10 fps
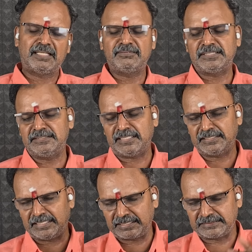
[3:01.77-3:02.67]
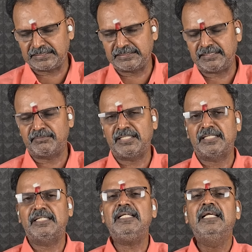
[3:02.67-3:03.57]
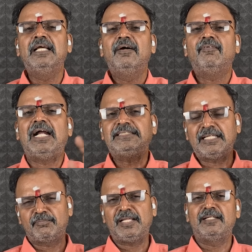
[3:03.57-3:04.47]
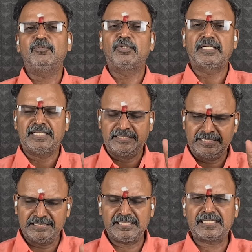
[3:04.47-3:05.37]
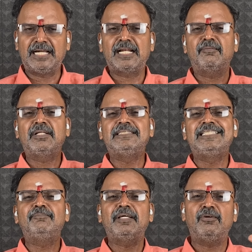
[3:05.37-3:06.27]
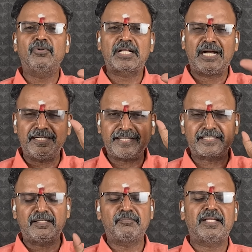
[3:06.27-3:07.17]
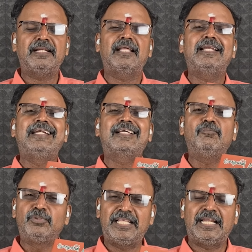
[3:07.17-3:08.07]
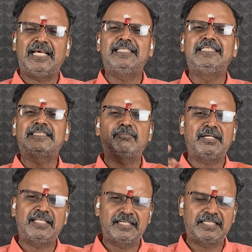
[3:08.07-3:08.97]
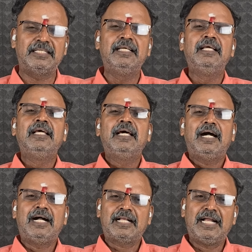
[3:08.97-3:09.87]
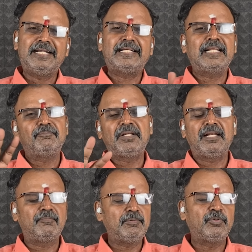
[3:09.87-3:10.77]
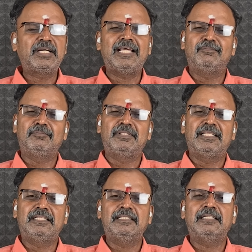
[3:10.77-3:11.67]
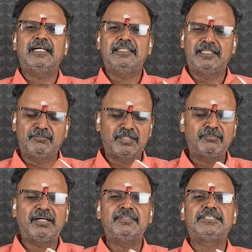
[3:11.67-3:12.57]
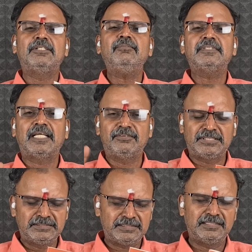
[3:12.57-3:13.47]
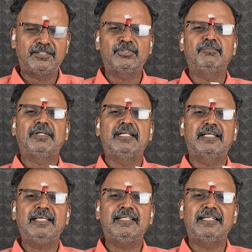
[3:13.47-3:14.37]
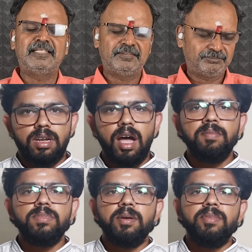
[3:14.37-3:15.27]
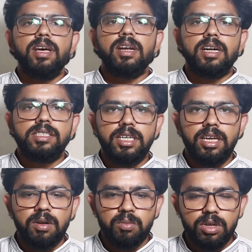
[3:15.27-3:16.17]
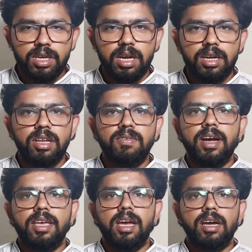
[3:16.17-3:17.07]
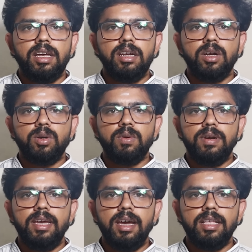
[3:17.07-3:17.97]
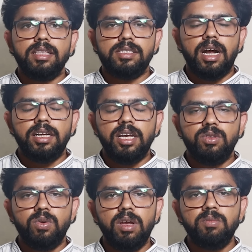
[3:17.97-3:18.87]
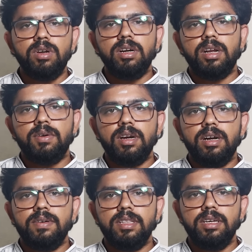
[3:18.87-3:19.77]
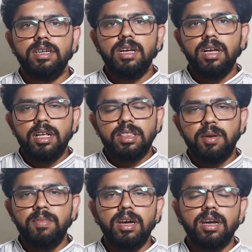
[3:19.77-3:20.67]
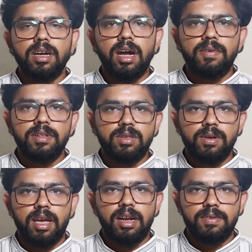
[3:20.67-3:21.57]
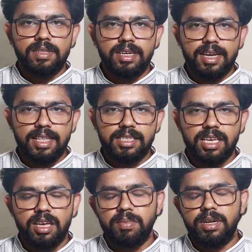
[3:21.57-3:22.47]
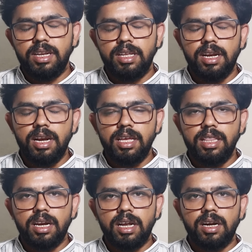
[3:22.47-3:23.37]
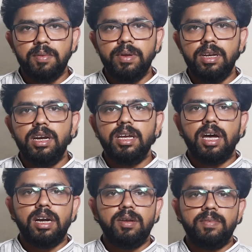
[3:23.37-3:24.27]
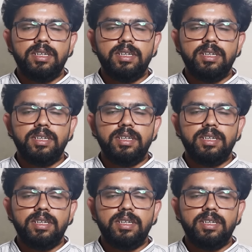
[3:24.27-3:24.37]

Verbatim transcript: தயவு செஞ்சு அந்த அட்ரஸ் எடுத்து அப்படி எனக்கு வாட்ஸ்அப்பில் அனுப்பிவிட்ருங்க என்ன காரணம்னா ஜிபேல உங்கள் கான்டாக்ட் நம்பரை என்னால் எடுக்க முடியலை அது டிசபிளில் இருக்குது கான்டாக்ட் நம்பர் இல்லாமல் புக்கை அனுப்ப முடியாது அது ரொம்ப ரொம்ப அவசியம் தயவு செஞ்சு இதை கொஞ்சம் பண்ணுங்க நன்றி நாம் தமிழர் கட்சியின் முக்கிய நிர்வாகியாக இருக்கக்கூடிய சாட்டை துரைமுருகன் அவர்கள் வந்து தமிழக காவல்துறையால் வந்து கைது செய்யப்பட்டிருக்கிறார் இதற்கான பின்னணி காரணம்